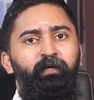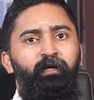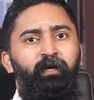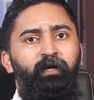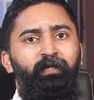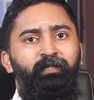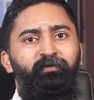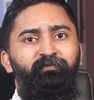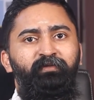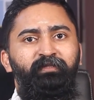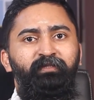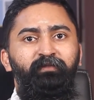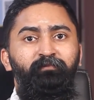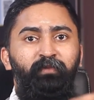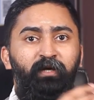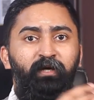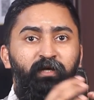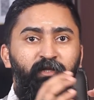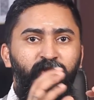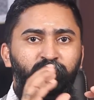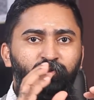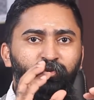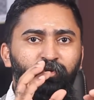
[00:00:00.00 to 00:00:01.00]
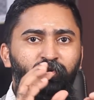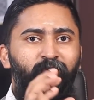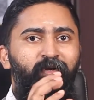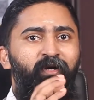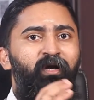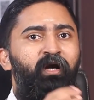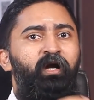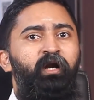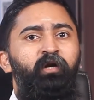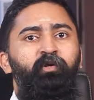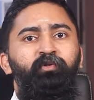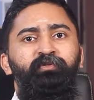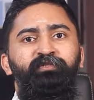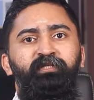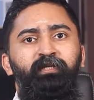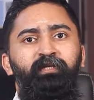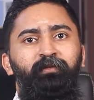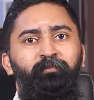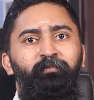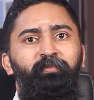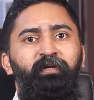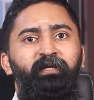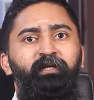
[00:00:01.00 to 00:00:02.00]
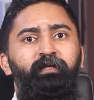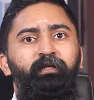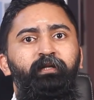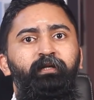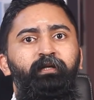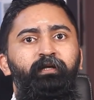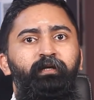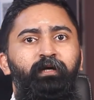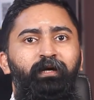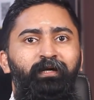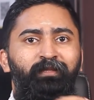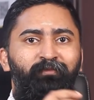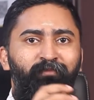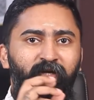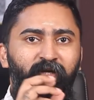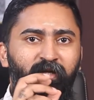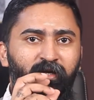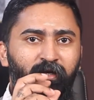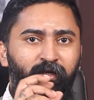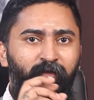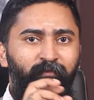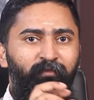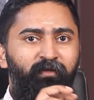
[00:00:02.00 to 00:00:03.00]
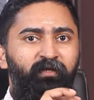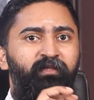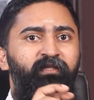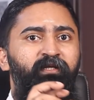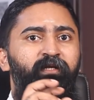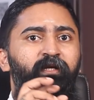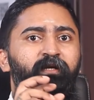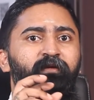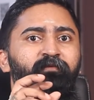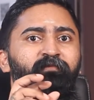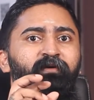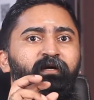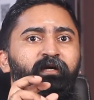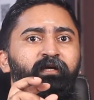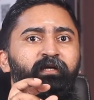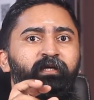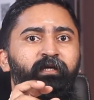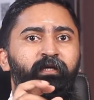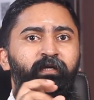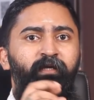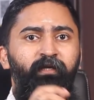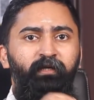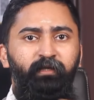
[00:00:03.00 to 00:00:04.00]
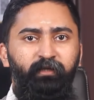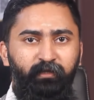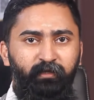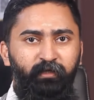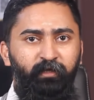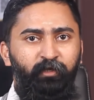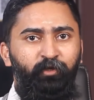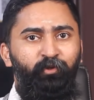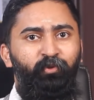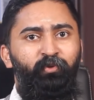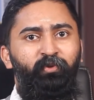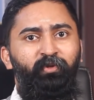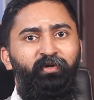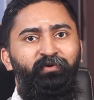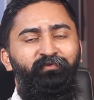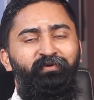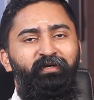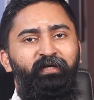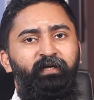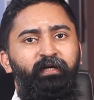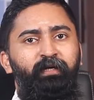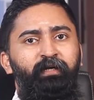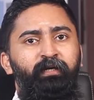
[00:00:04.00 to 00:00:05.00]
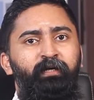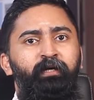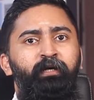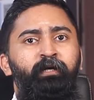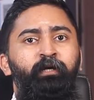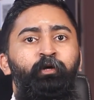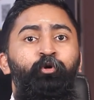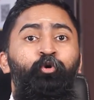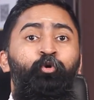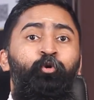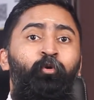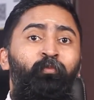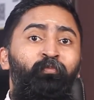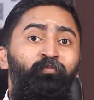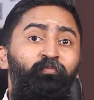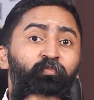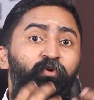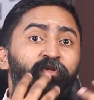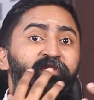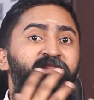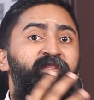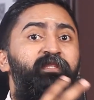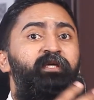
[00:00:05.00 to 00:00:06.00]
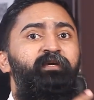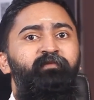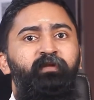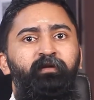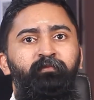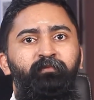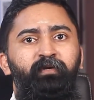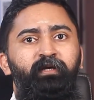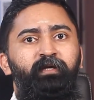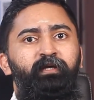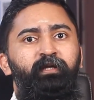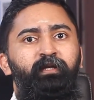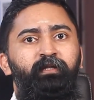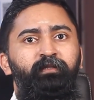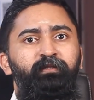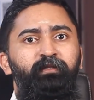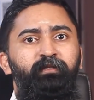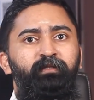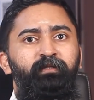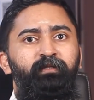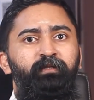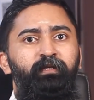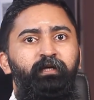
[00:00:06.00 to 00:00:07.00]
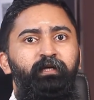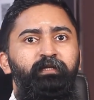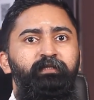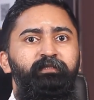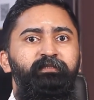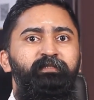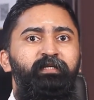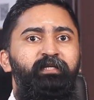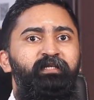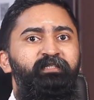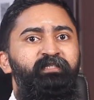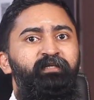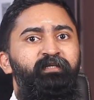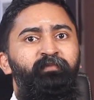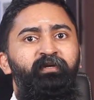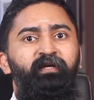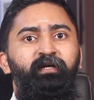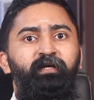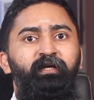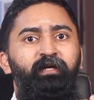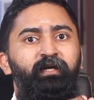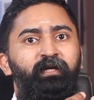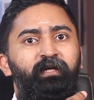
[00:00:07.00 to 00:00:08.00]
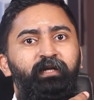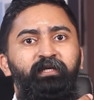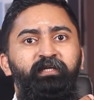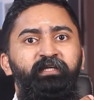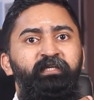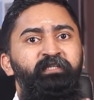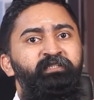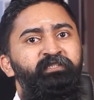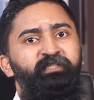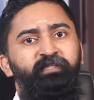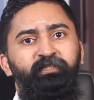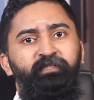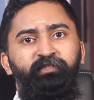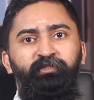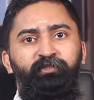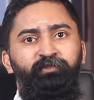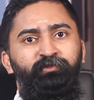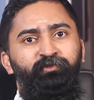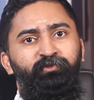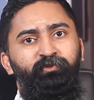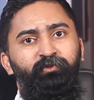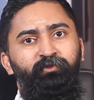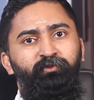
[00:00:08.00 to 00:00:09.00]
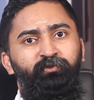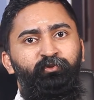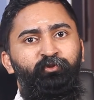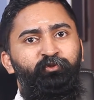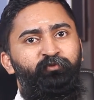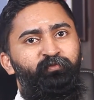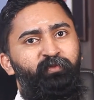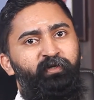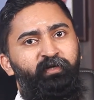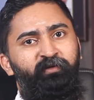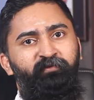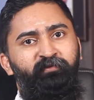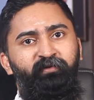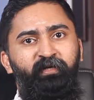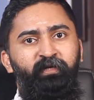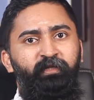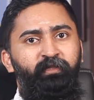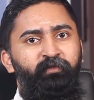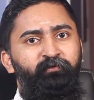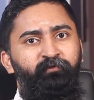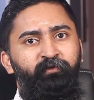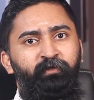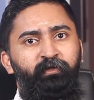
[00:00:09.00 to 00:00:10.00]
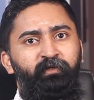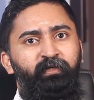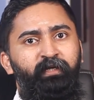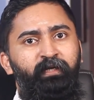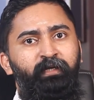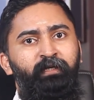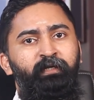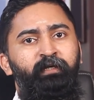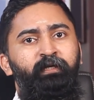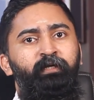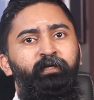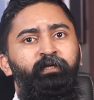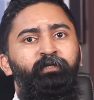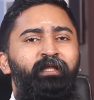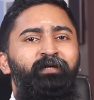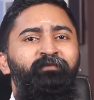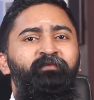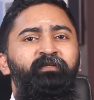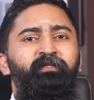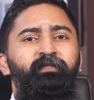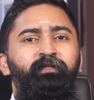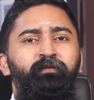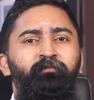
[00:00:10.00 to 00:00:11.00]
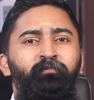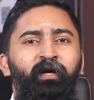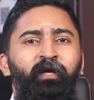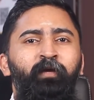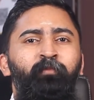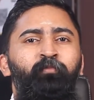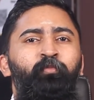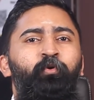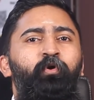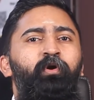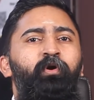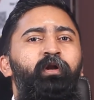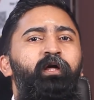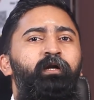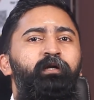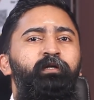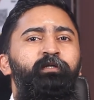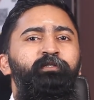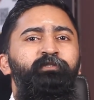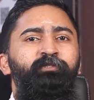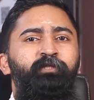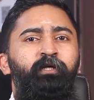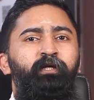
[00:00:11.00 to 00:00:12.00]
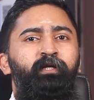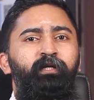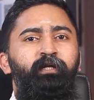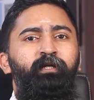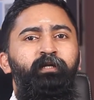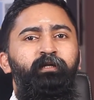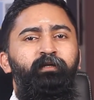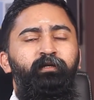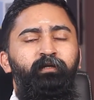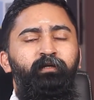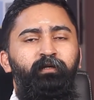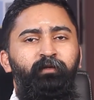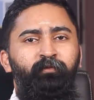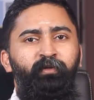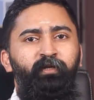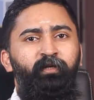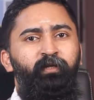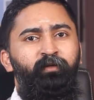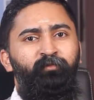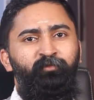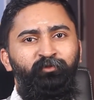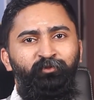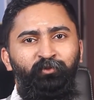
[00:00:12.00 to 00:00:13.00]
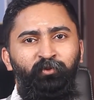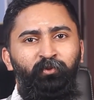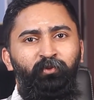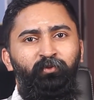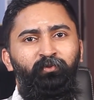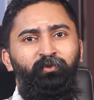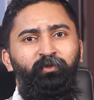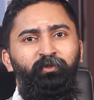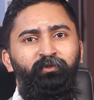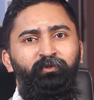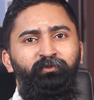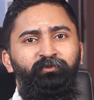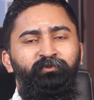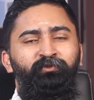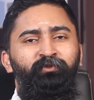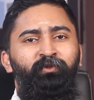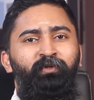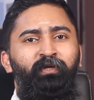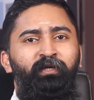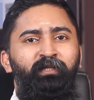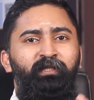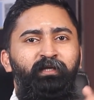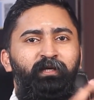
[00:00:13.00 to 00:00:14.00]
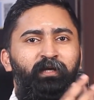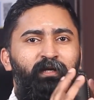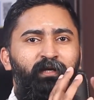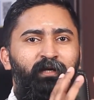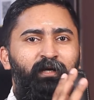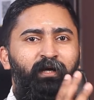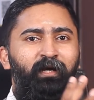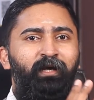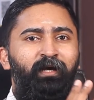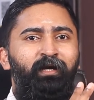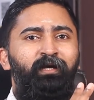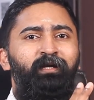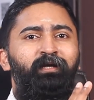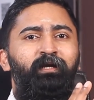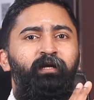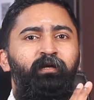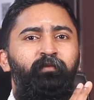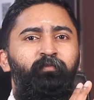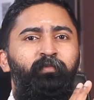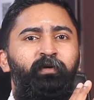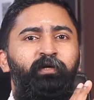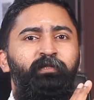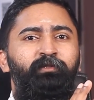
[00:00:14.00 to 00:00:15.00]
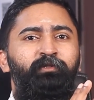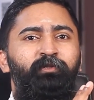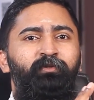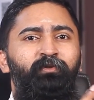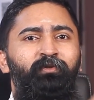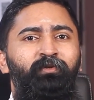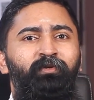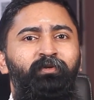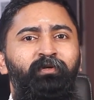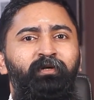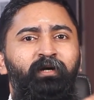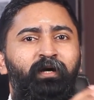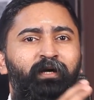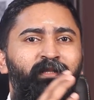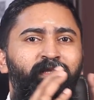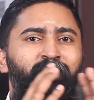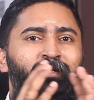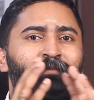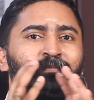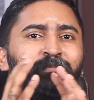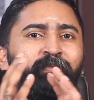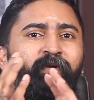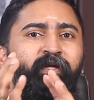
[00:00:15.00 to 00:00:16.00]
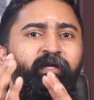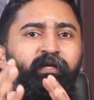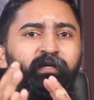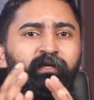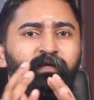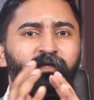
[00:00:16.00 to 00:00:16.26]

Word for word: அதை வந்து மருத்துவரோட ஆலோசனை பெற்று அது மாதிரியான மருந்துகளை வாங்கி எடுக்கணும் அவங்க ரொம்ப தீவிரமாக இருந்ததுன்னா சில சமயங்களில் இன்ஜெக்ஷன்ஸும் யூஸ் பண்ண வேண்டியது வருங்க தான் வந்து பைப்போலார் டிஸார்டர் அப்படின்னு நம்ம சொல்லுவோம் ஸோ அதுக்கான காரணங்களை பார்த்துருக்கோம் அது எப்படி